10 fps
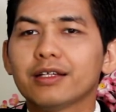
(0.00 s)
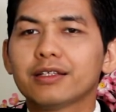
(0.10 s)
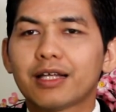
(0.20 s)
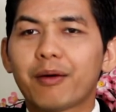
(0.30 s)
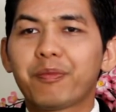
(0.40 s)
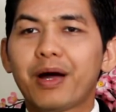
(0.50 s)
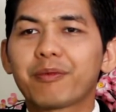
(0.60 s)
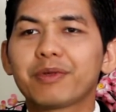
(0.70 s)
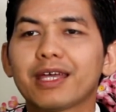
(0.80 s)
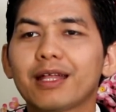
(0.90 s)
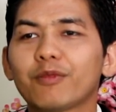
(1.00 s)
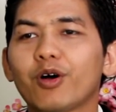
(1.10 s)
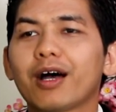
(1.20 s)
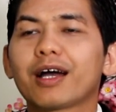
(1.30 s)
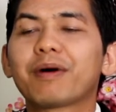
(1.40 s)
Tapi harap diingat
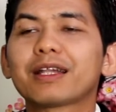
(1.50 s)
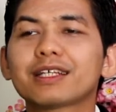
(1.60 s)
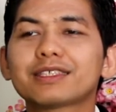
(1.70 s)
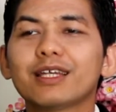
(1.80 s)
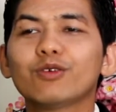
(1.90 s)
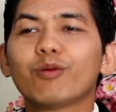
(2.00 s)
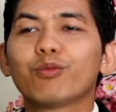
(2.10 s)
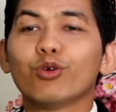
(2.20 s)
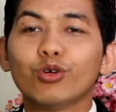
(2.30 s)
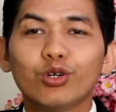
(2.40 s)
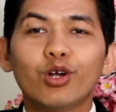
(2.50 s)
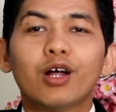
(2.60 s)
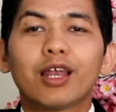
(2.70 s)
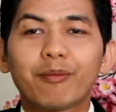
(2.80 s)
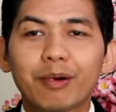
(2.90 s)
bahwa batasan 20,
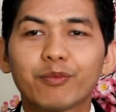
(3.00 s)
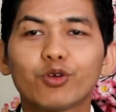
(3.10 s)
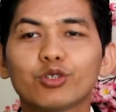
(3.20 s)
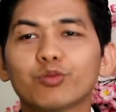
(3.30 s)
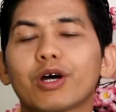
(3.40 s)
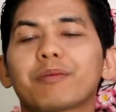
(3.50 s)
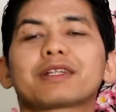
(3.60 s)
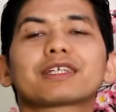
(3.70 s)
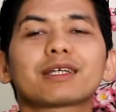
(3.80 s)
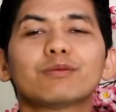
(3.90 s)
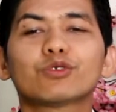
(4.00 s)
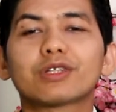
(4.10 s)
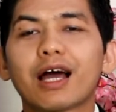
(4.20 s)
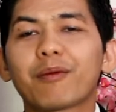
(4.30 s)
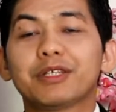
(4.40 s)
80 itu bukan batasan
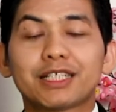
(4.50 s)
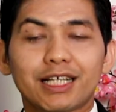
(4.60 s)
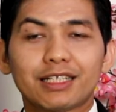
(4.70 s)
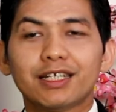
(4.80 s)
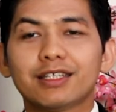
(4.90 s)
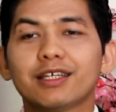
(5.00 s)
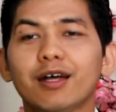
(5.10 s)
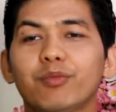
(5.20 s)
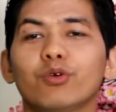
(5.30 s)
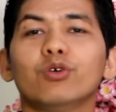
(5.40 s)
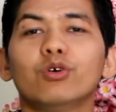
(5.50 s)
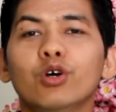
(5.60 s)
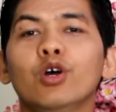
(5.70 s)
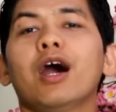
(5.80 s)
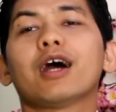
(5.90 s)
mutlak, bisa saja 30
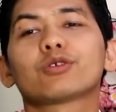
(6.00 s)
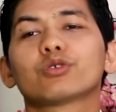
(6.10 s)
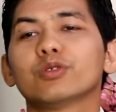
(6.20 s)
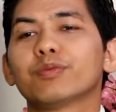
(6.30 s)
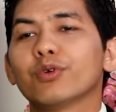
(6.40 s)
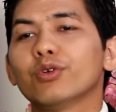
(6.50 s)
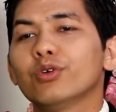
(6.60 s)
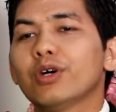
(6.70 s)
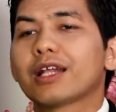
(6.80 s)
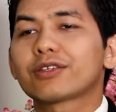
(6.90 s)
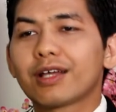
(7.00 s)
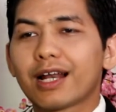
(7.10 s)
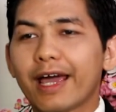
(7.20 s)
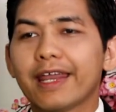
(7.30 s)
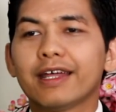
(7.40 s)
atau 70 atau yang
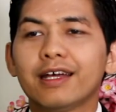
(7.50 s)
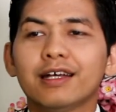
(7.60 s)
lain.